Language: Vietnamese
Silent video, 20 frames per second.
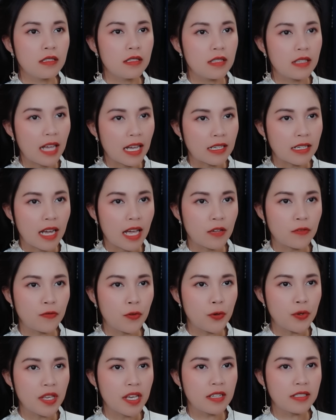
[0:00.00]
Lan Lan
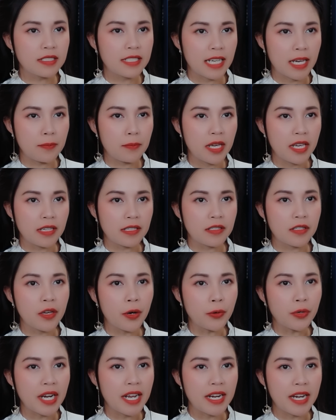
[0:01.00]
phu nhân che miệng
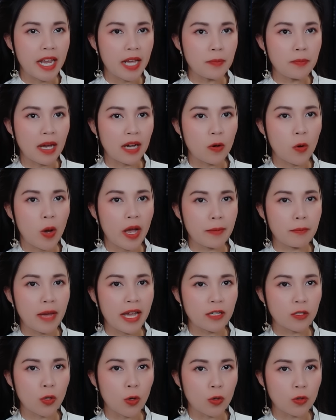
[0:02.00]
giấu đi nét mặt hoang
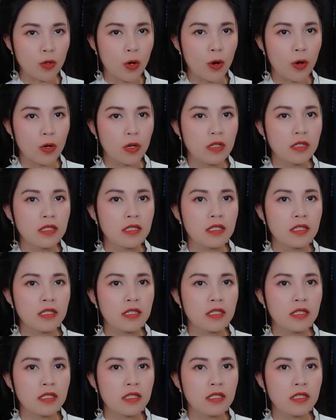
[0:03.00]
mang tột độ.